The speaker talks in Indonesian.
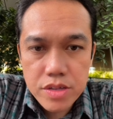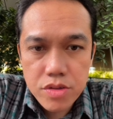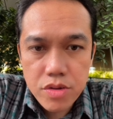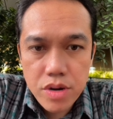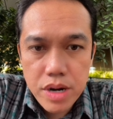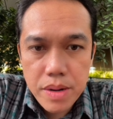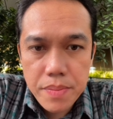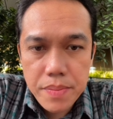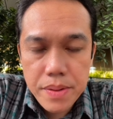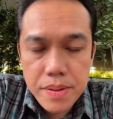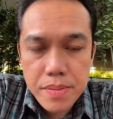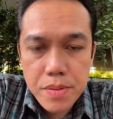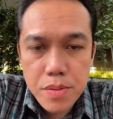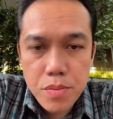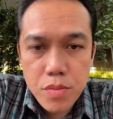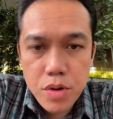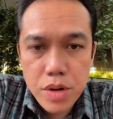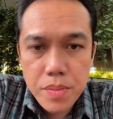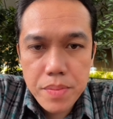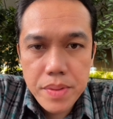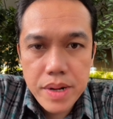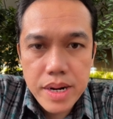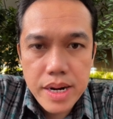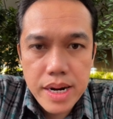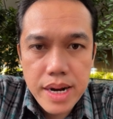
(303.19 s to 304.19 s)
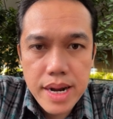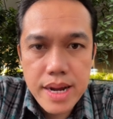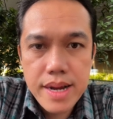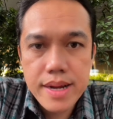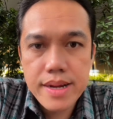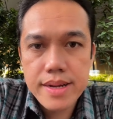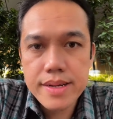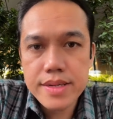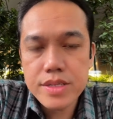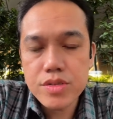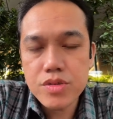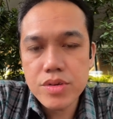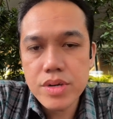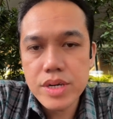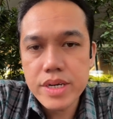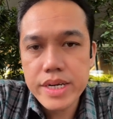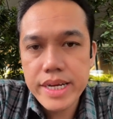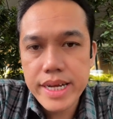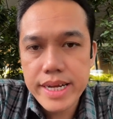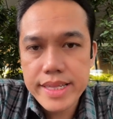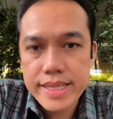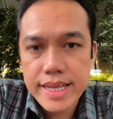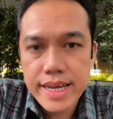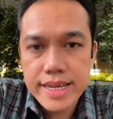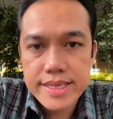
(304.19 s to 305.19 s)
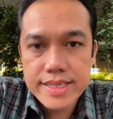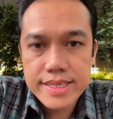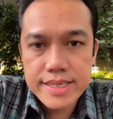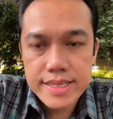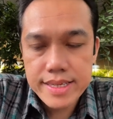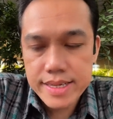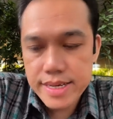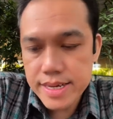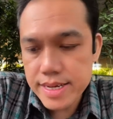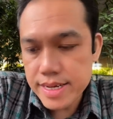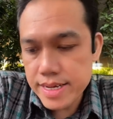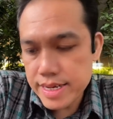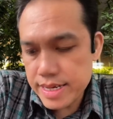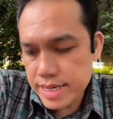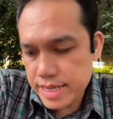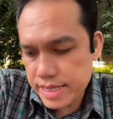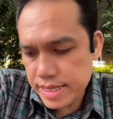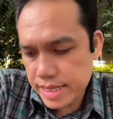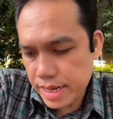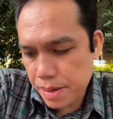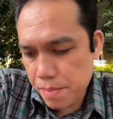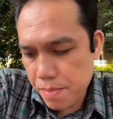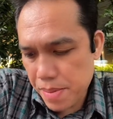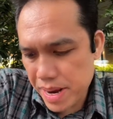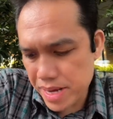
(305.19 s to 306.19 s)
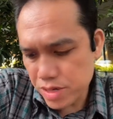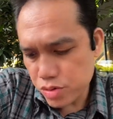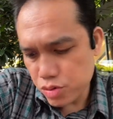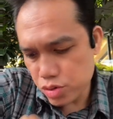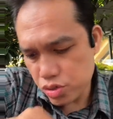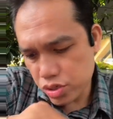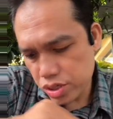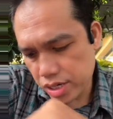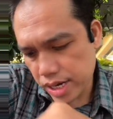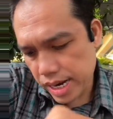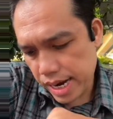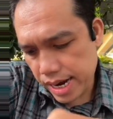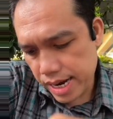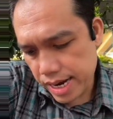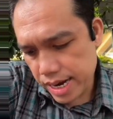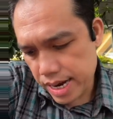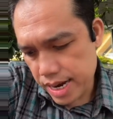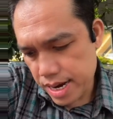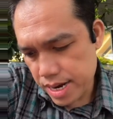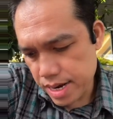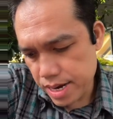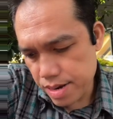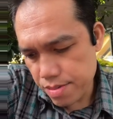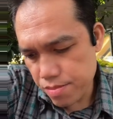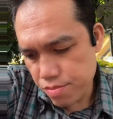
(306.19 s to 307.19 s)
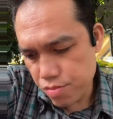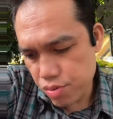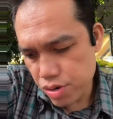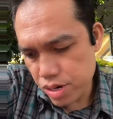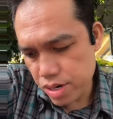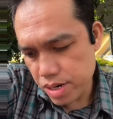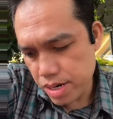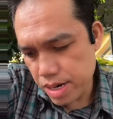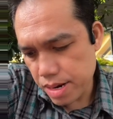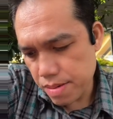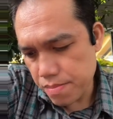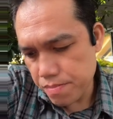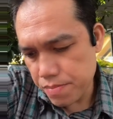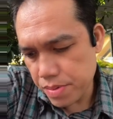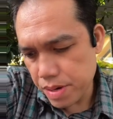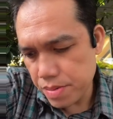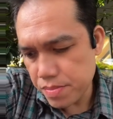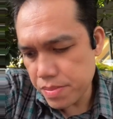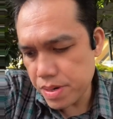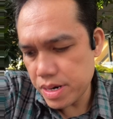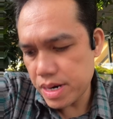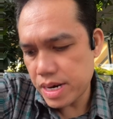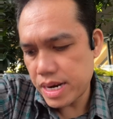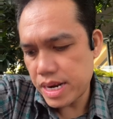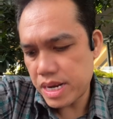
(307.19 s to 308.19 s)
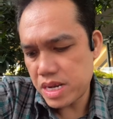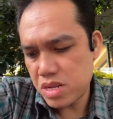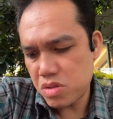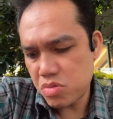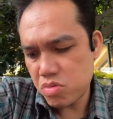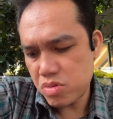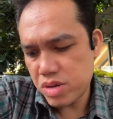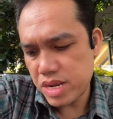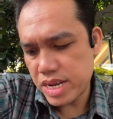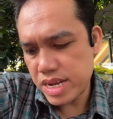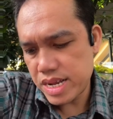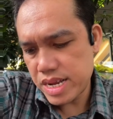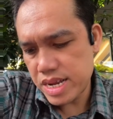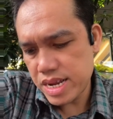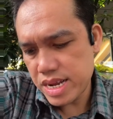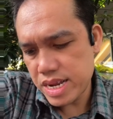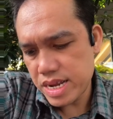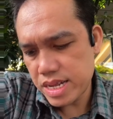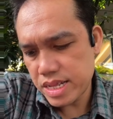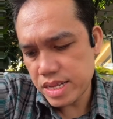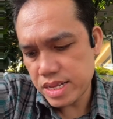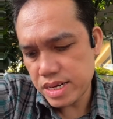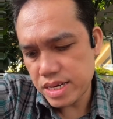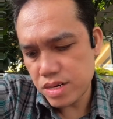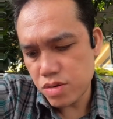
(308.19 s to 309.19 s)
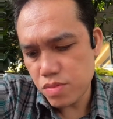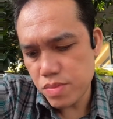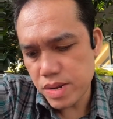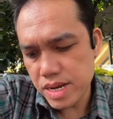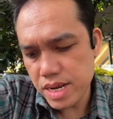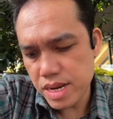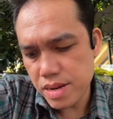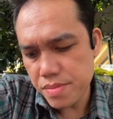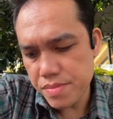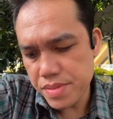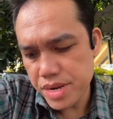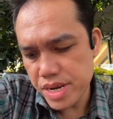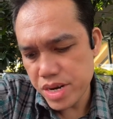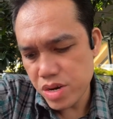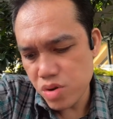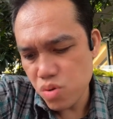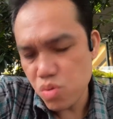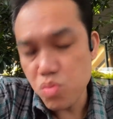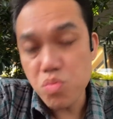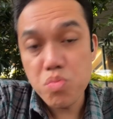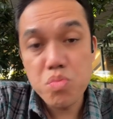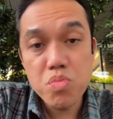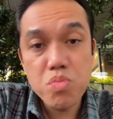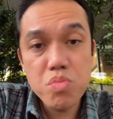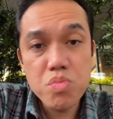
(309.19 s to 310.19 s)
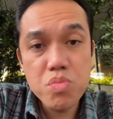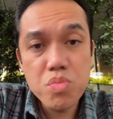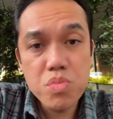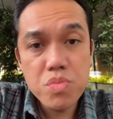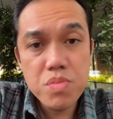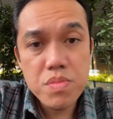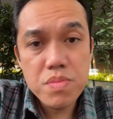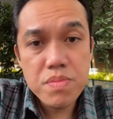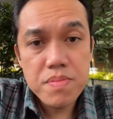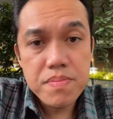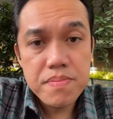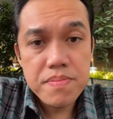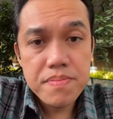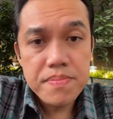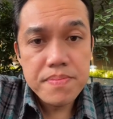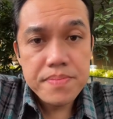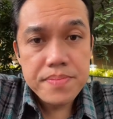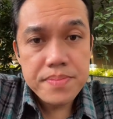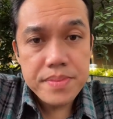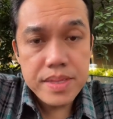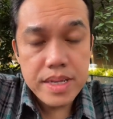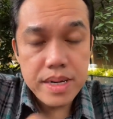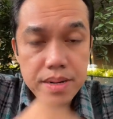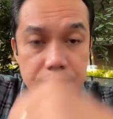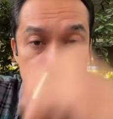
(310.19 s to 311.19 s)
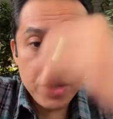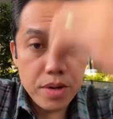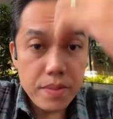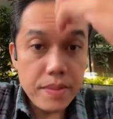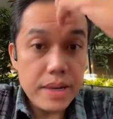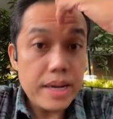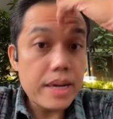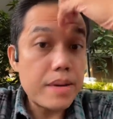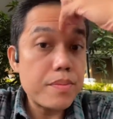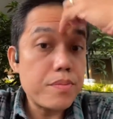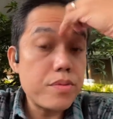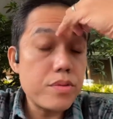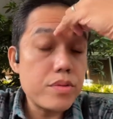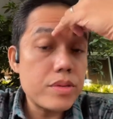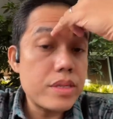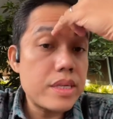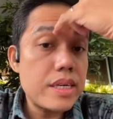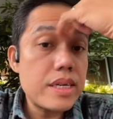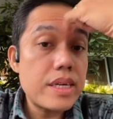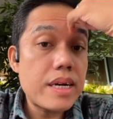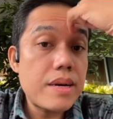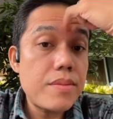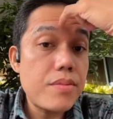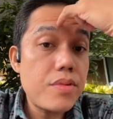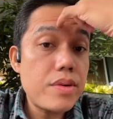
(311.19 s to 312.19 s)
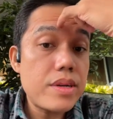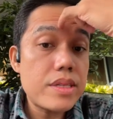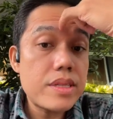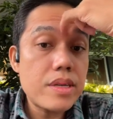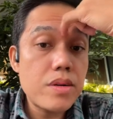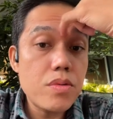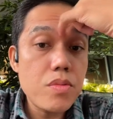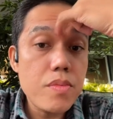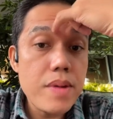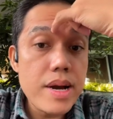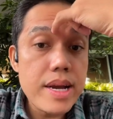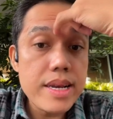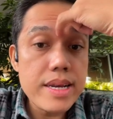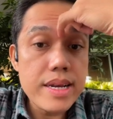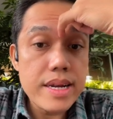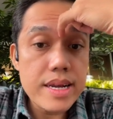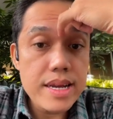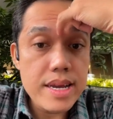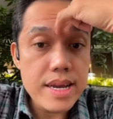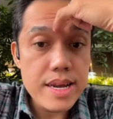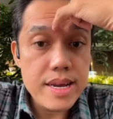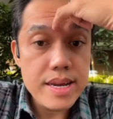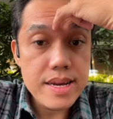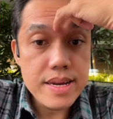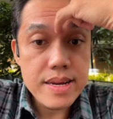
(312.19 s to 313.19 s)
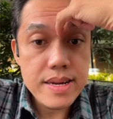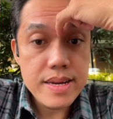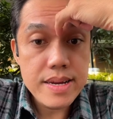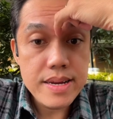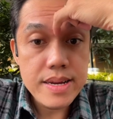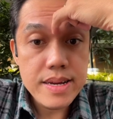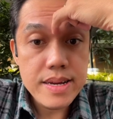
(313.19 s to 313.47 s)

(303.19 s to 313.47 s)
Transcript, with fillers: faktor apa yang membuat bengkak itu yang diatasi. Termasuk sekarang yang buat gampang bengkak itu kayaknya terlalu banyak minum. Jadi minum air putih nggak boleh terlalu banyak ya